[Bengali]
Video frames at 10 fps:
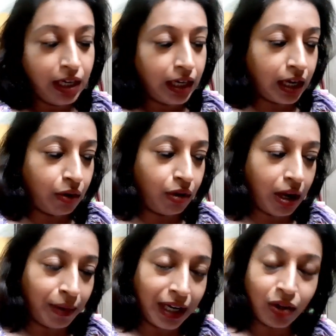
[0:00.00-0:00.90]
কারণ
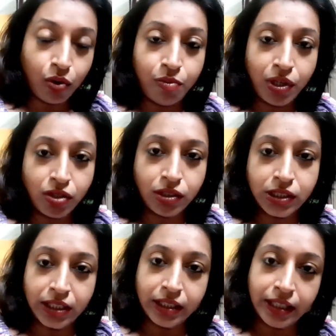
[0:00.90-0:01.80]
আমার একটা অভ্যেস হচ্ছে
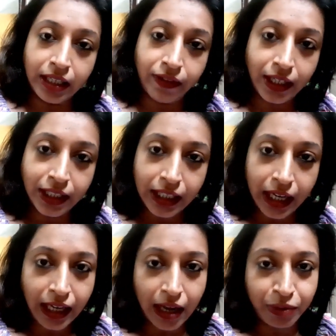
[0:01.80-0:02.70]
যে ডেলিভারি নিলেই
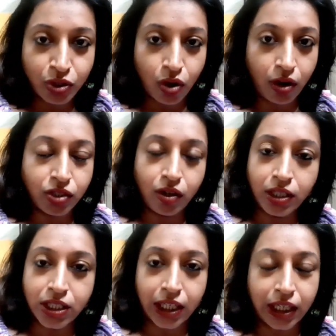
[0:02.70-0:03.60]
আমি সঙ্গে সঙ্গে
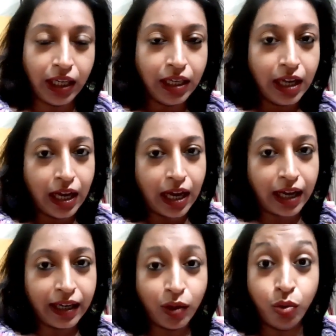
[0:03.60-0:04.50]
সেটাকে আগে
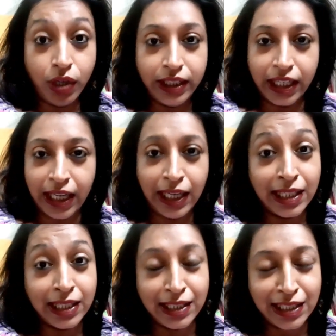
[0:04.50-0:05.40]
খুলে দেখে নিই যে
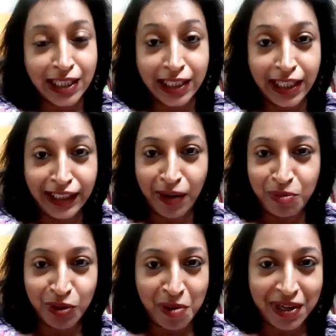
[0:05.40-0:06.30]
জিনিসটা ঠিকঠাক
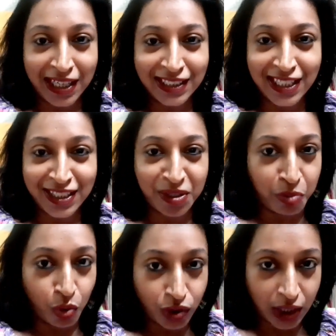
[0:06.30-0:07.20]
মতো আমার কাছে এসে
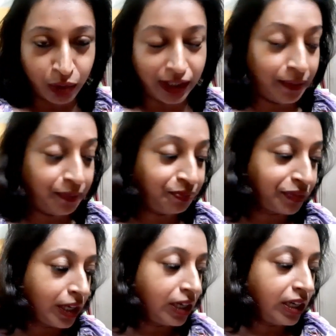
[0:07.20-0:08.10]
পৌঁছালো কিনা
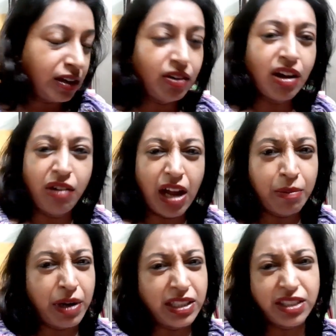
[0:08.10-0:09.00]
কারণ না হলে
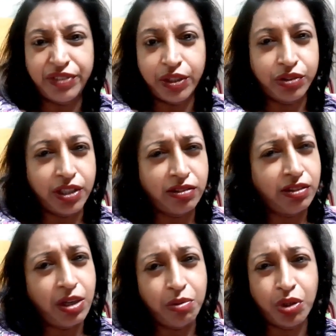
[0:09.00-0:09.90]
আবার সেই ফেরত দেওয়া দিই
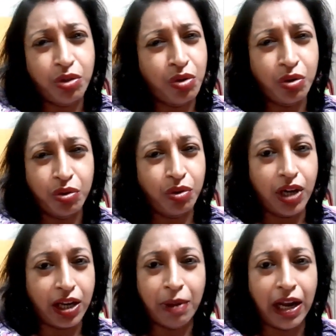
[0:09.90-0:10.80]
না বড্ড গণ্ডগোল
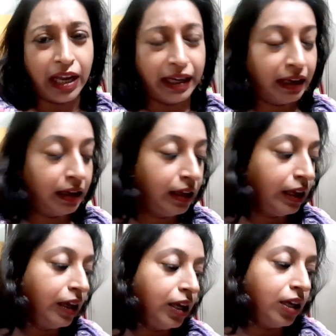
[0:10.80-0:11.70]
লাগে ভাল লাগে না
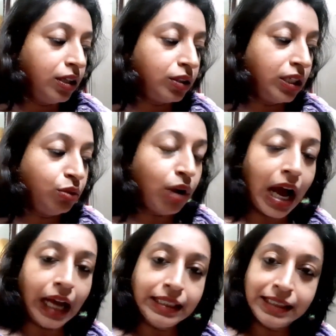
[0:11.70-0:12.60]
কিন্তু
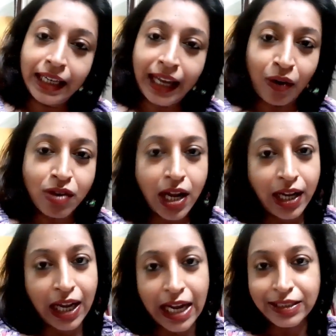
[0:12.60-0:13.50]
আজকে কেন জানি না
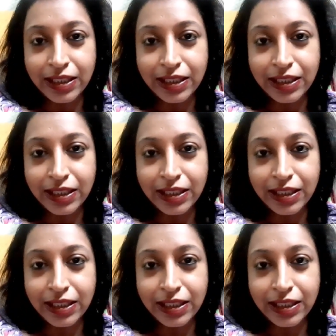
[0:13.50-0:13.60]
কাজের